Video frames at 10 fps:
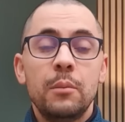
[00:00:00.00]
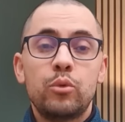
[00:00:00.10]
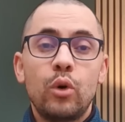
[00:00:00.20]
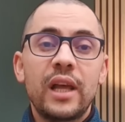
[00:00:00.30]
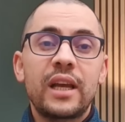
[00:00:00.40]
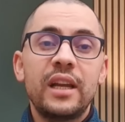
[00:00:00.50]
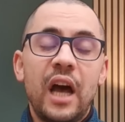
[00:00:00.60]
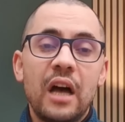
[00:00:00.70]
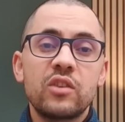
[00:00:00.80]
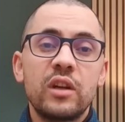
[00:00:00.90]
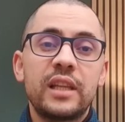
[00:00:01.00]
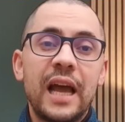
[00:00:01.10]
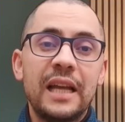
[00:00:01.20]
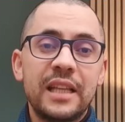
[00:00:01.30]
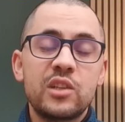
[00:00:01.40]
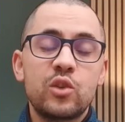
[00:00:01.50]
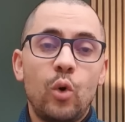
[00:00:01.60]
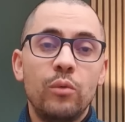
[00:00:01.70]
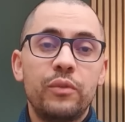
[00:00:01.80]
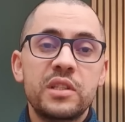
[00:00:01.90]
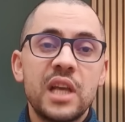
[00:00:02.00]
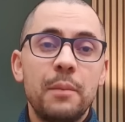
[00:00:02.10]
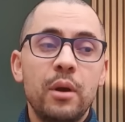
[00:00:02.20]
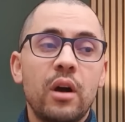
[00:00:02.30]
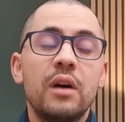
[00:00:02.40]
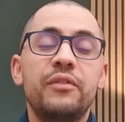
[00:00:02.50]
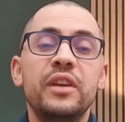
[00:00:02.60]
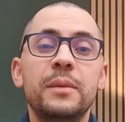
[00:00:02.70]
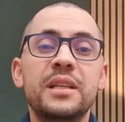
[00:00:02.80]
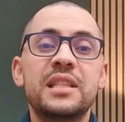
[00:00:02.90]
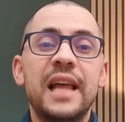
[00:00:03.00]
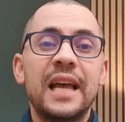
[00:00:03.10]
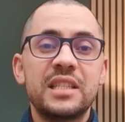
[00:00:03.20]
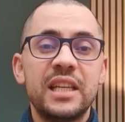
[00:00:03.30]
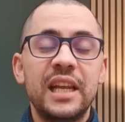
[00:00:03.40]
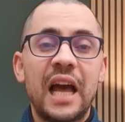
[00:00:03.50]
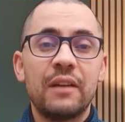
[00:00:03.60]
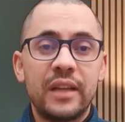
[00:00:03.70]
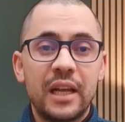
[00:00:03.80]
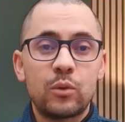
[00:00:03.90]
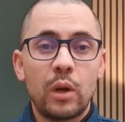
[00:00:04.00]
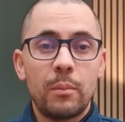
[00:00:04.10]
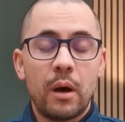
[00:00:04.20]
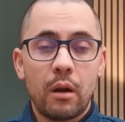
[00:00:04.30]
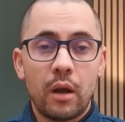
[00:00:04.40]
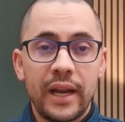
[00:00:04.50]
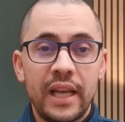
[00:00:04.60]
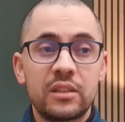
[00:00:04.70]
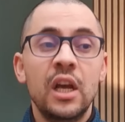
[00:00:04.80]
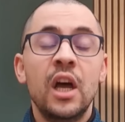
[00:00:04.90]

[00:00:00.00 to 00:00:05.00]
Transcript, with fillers: بتقول لك ان حصلت احداث عنف سابقه في مثل هذه الحفلات والمهرجانات